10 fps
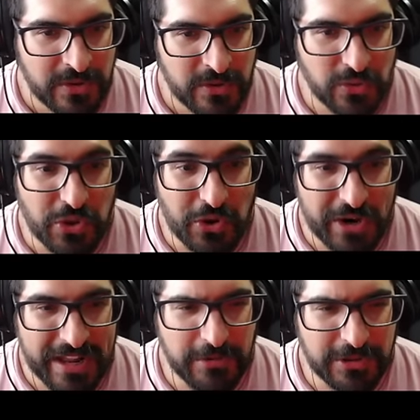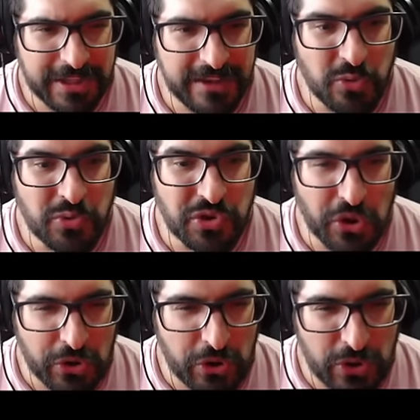un don rebotín, un
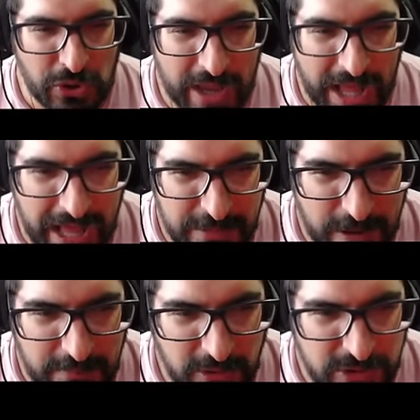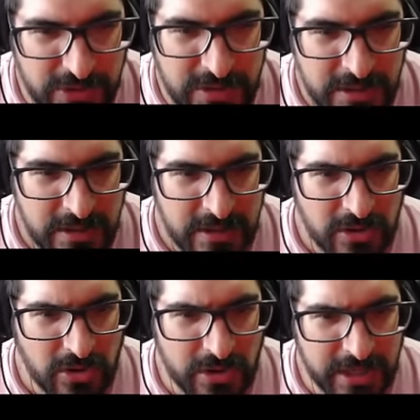don rojo. ¿ah? Ahí vamos
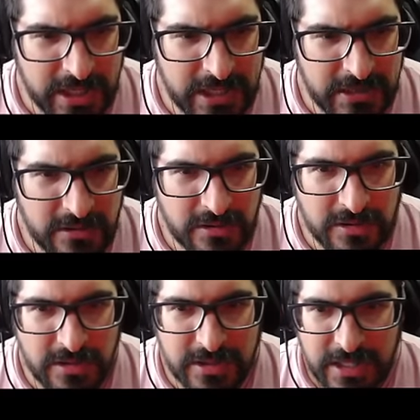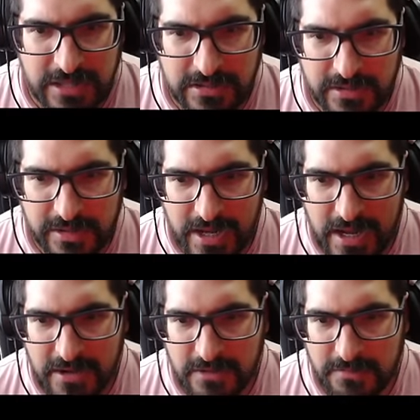corriendo con el
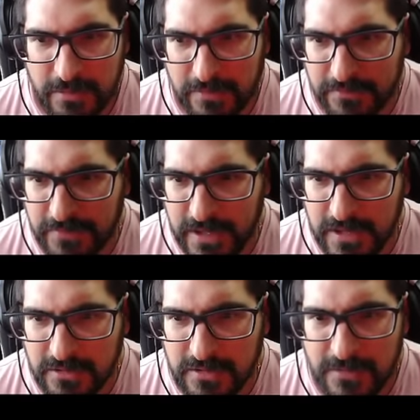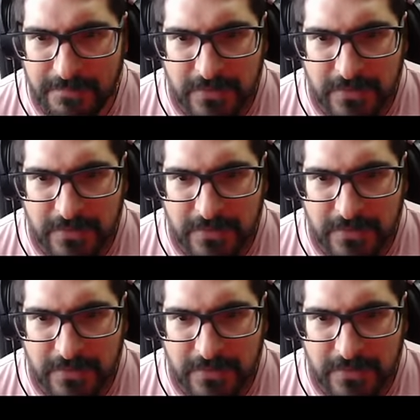zorrango, perfecto.